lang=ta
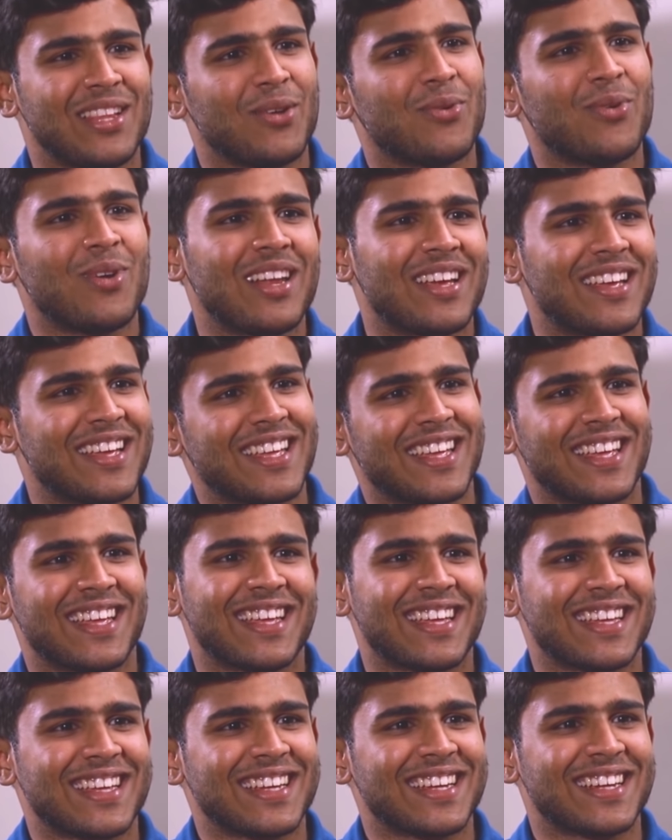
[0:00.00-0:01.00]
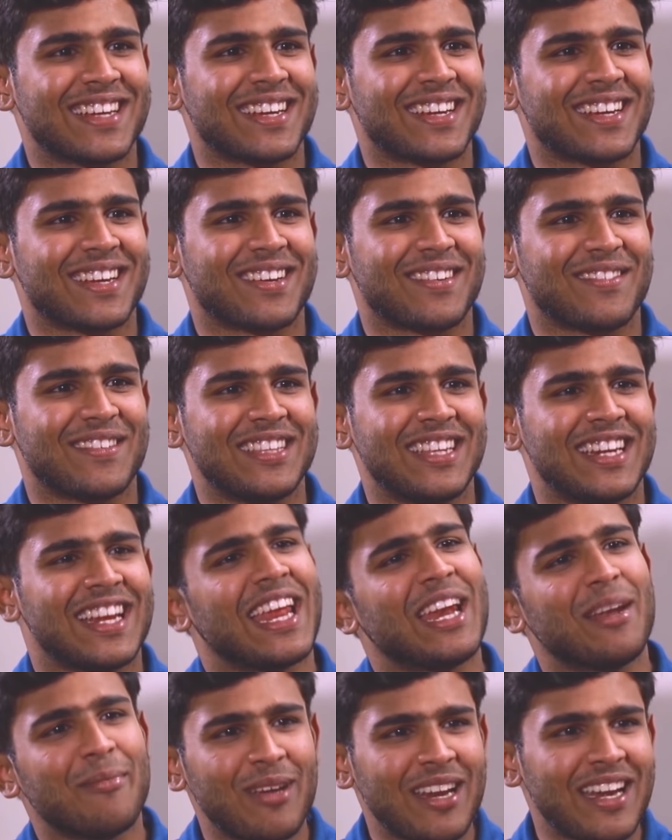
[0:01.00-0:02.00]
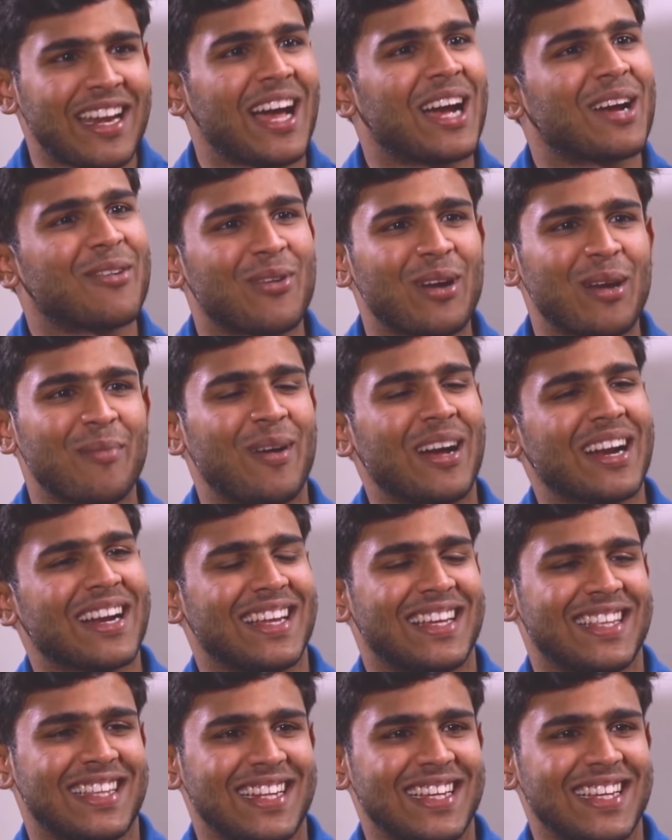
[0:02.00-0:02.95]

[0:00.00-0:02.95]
அதில் உங்களுக்கு வந்திருக்கு என்ன மாதிரி நாங்கள் உங்களை பார்க்கலாம்